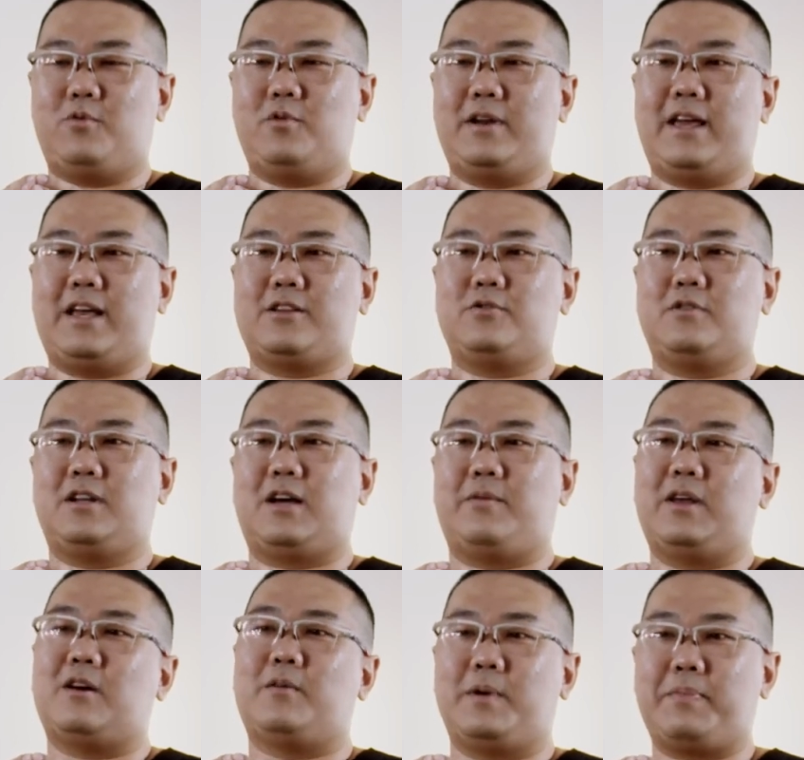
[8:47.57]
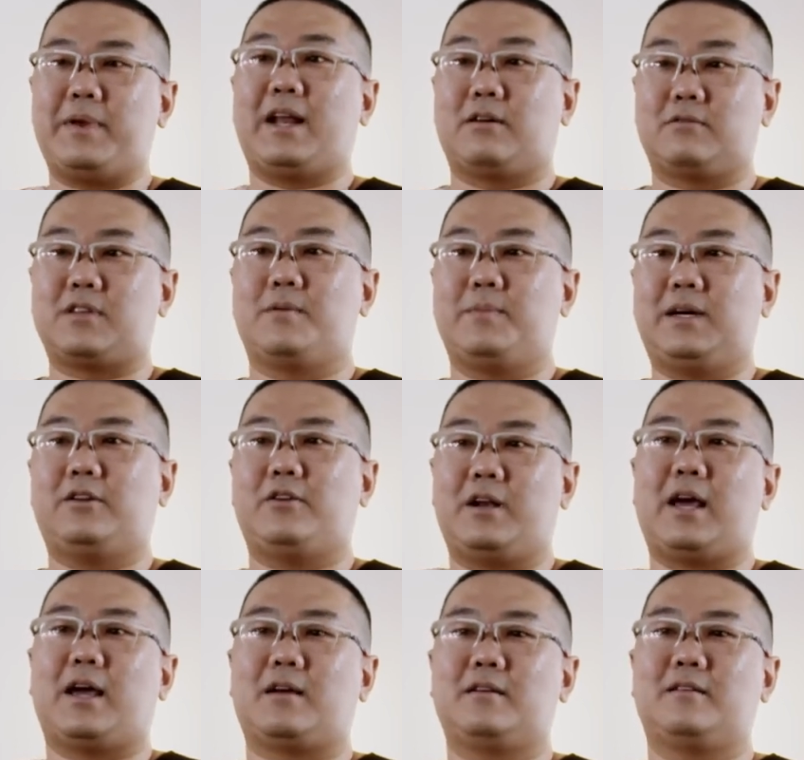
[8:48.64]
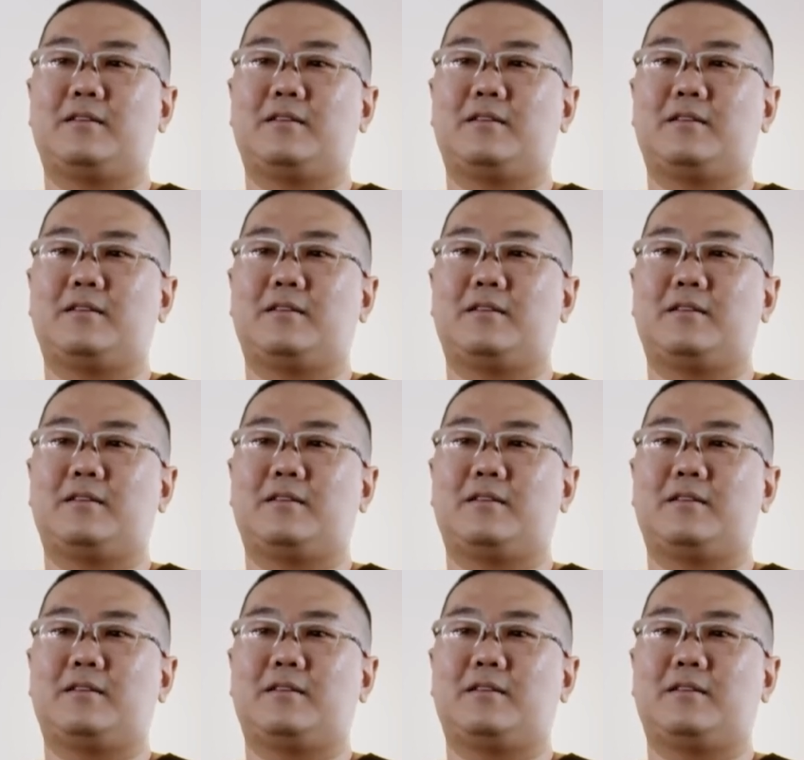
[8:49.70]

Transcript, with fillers: พวกนี้ช่วยทำให้เราไม่เป็นอัลไซเมอร์ด้วยนะ